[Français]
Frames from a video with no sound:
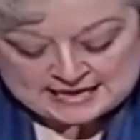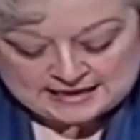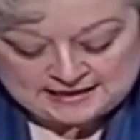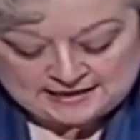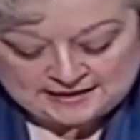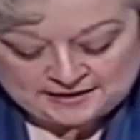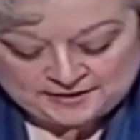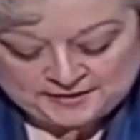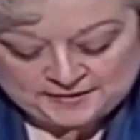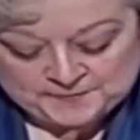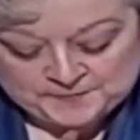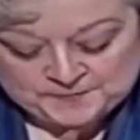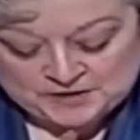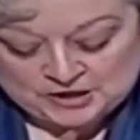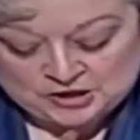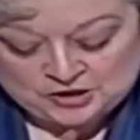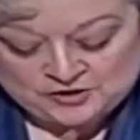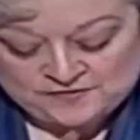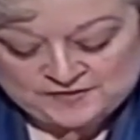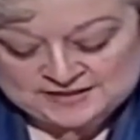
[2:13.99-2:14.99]
Et euh,
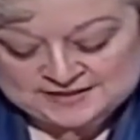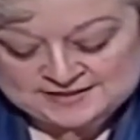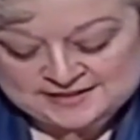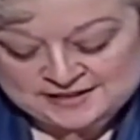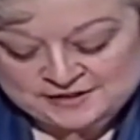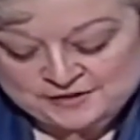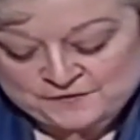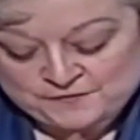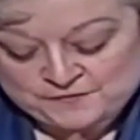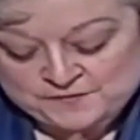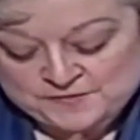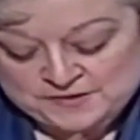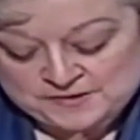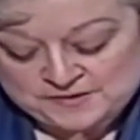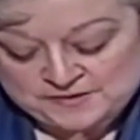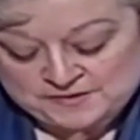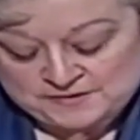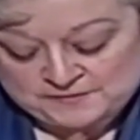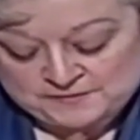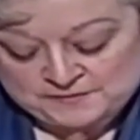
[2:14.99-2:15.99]
le verset que vous
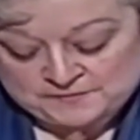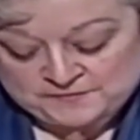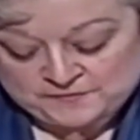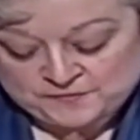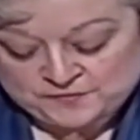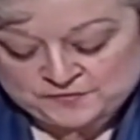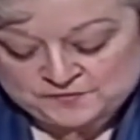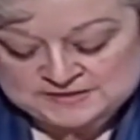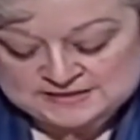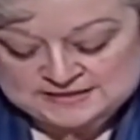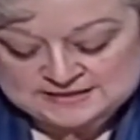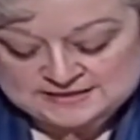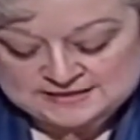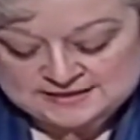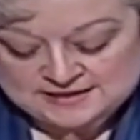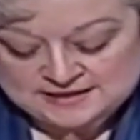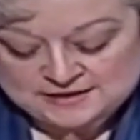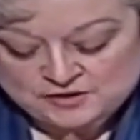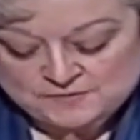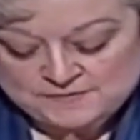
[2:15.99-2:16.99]
me, vous me
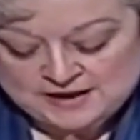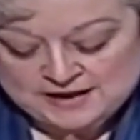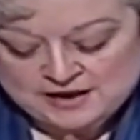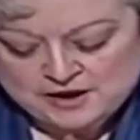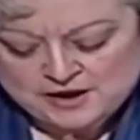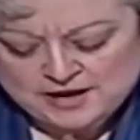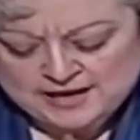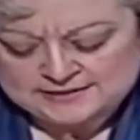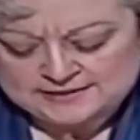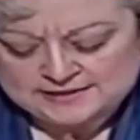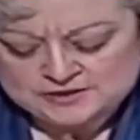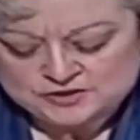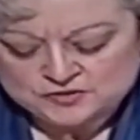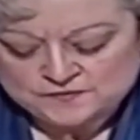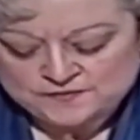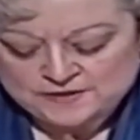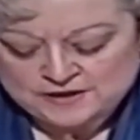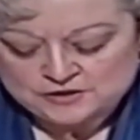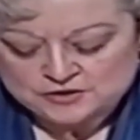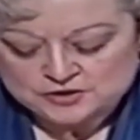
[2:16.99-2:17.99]
citez, Le malheur atteint
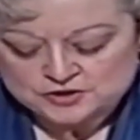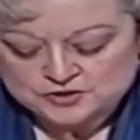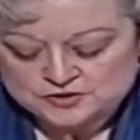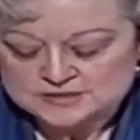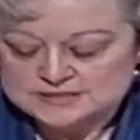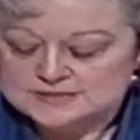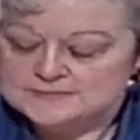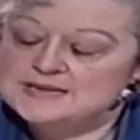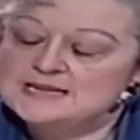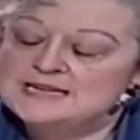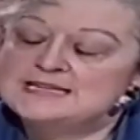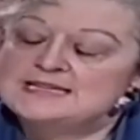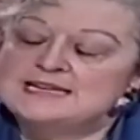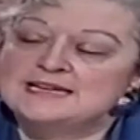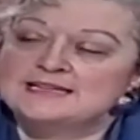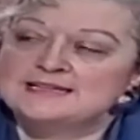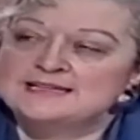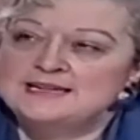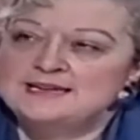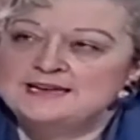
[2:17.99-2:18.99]
souvent le juste, mais
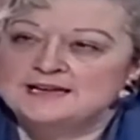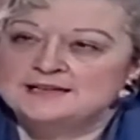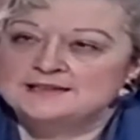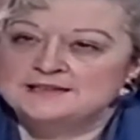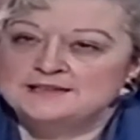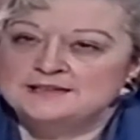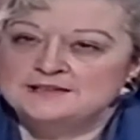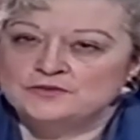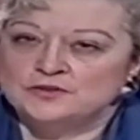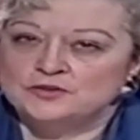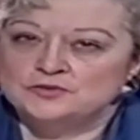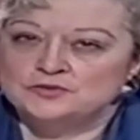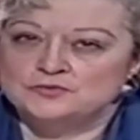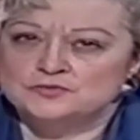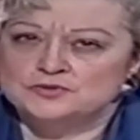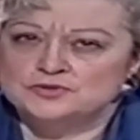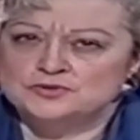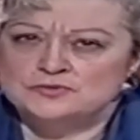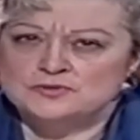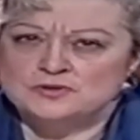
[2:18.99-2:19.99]
l'Éternel l'en délivre
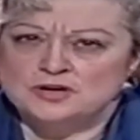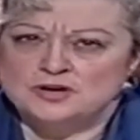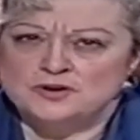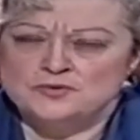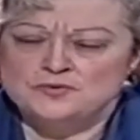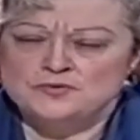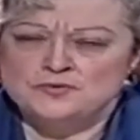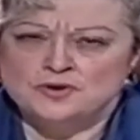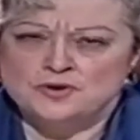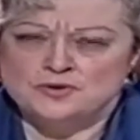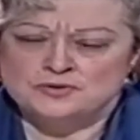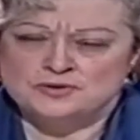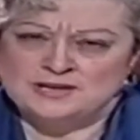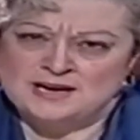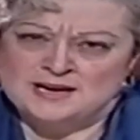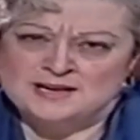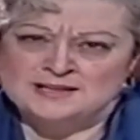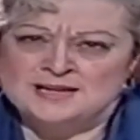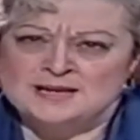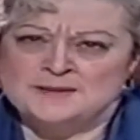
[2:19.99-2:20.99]
toujours, a eu un
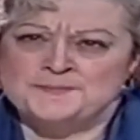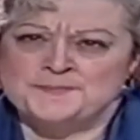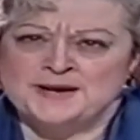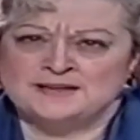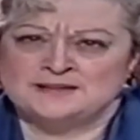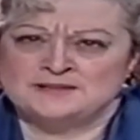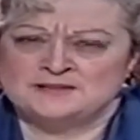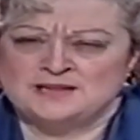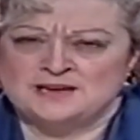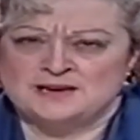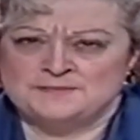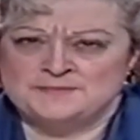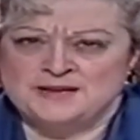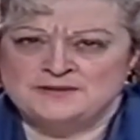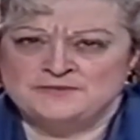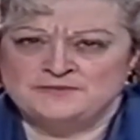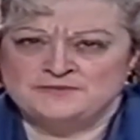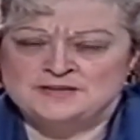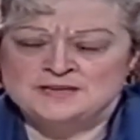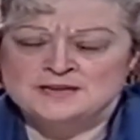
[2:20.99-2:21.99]
grand impact dans
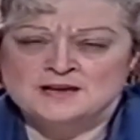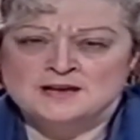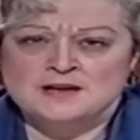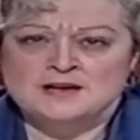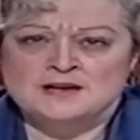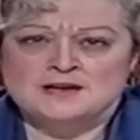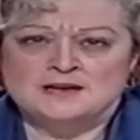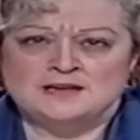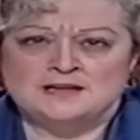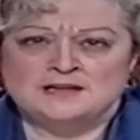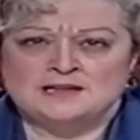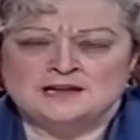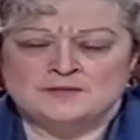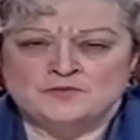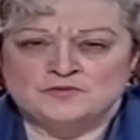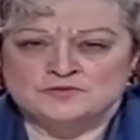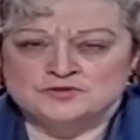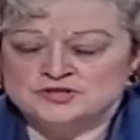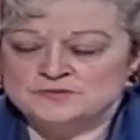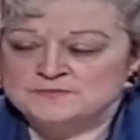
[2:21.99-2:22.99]
ma vie et
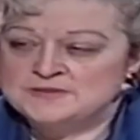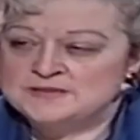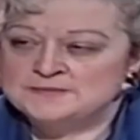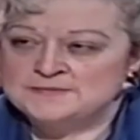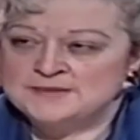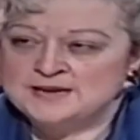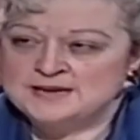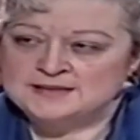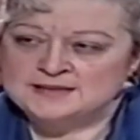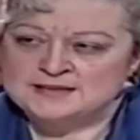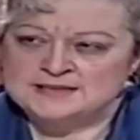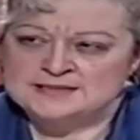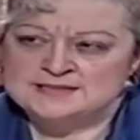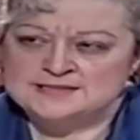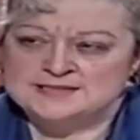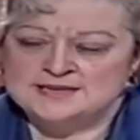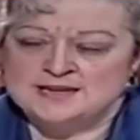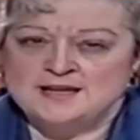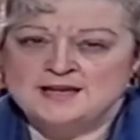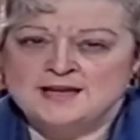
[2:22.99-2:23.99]
dans mon cheminement
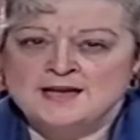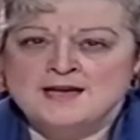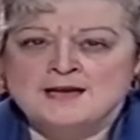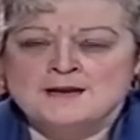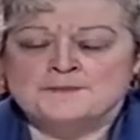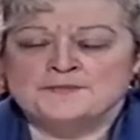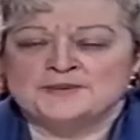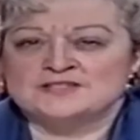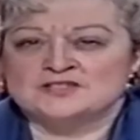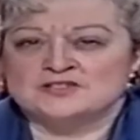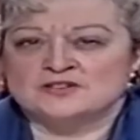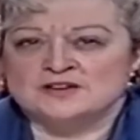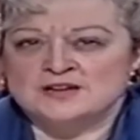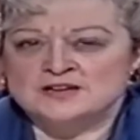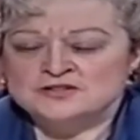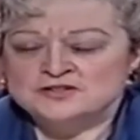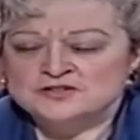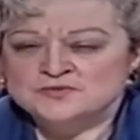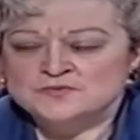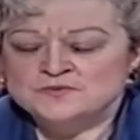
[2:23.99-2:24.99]
chrétien. Parce que
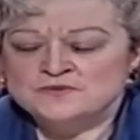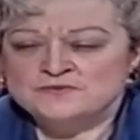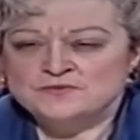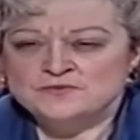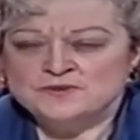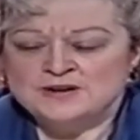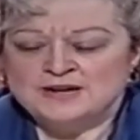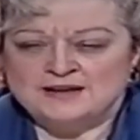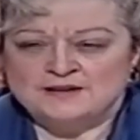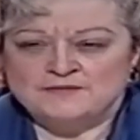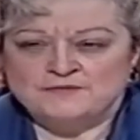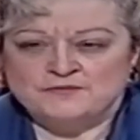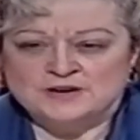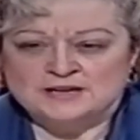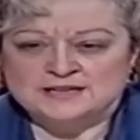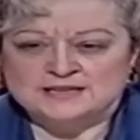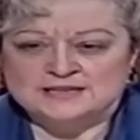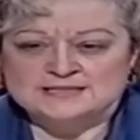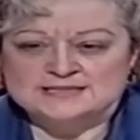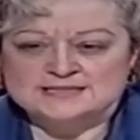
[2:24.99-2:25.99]
quand je suis venue à la
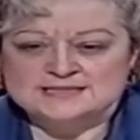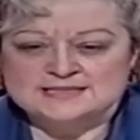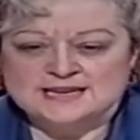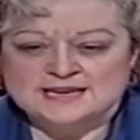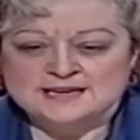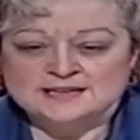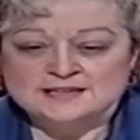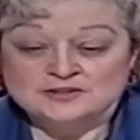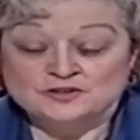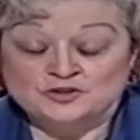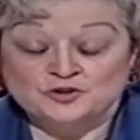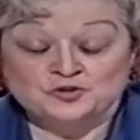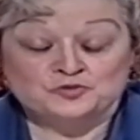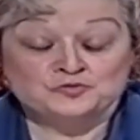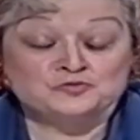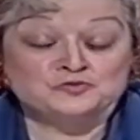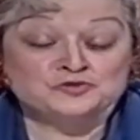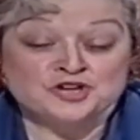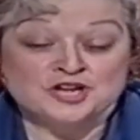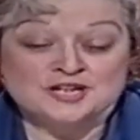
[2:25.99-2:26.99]
foi chrétienne,
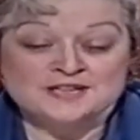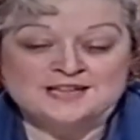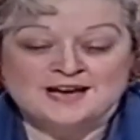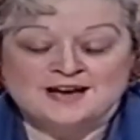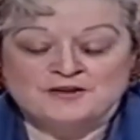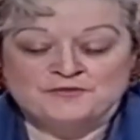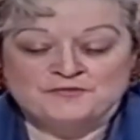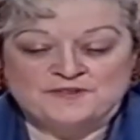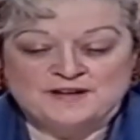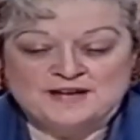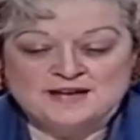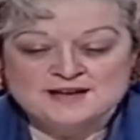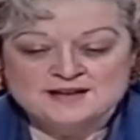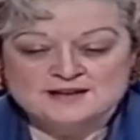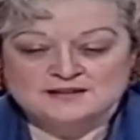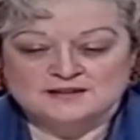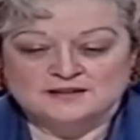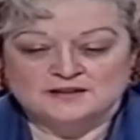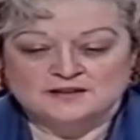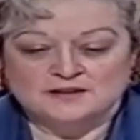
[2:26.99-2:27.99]
tout jeune enfant,
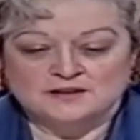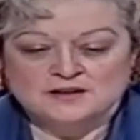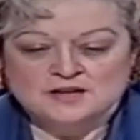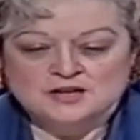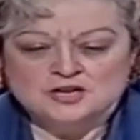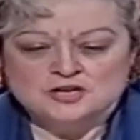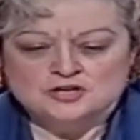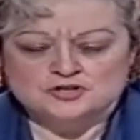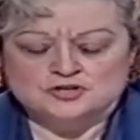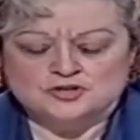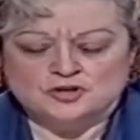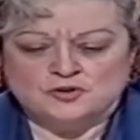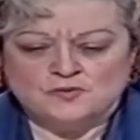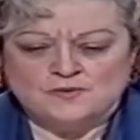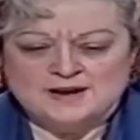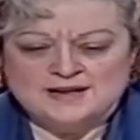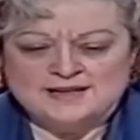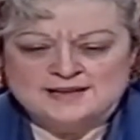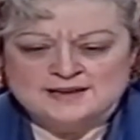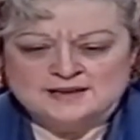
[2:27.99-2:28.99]
euh, je
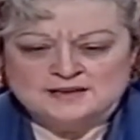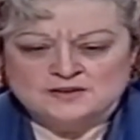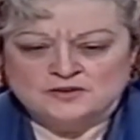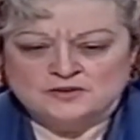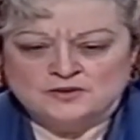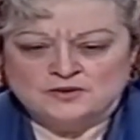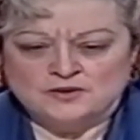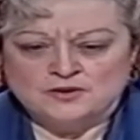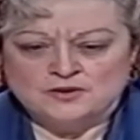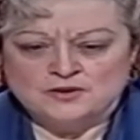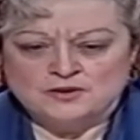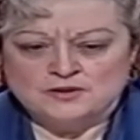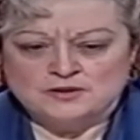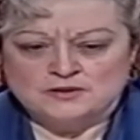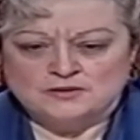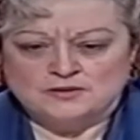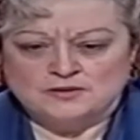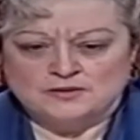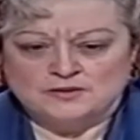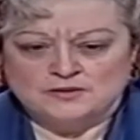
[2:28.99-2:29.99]
croyais que
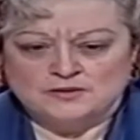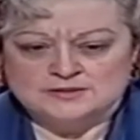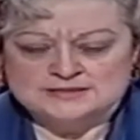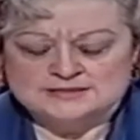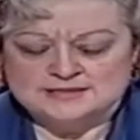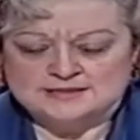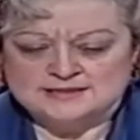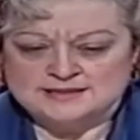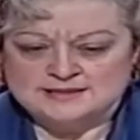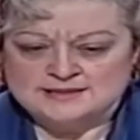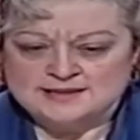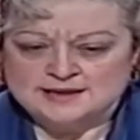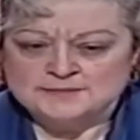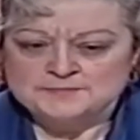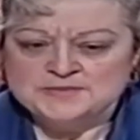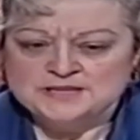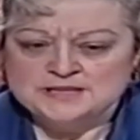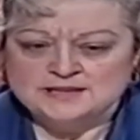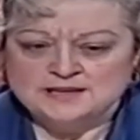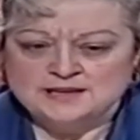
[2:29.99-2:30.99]
c'était
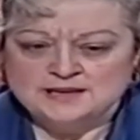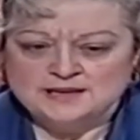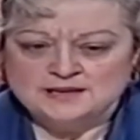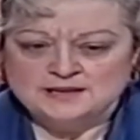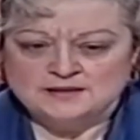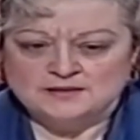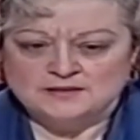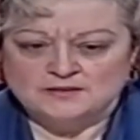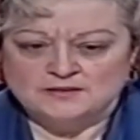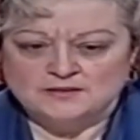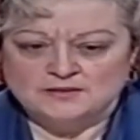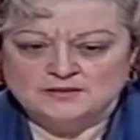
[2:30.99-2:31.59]
terminé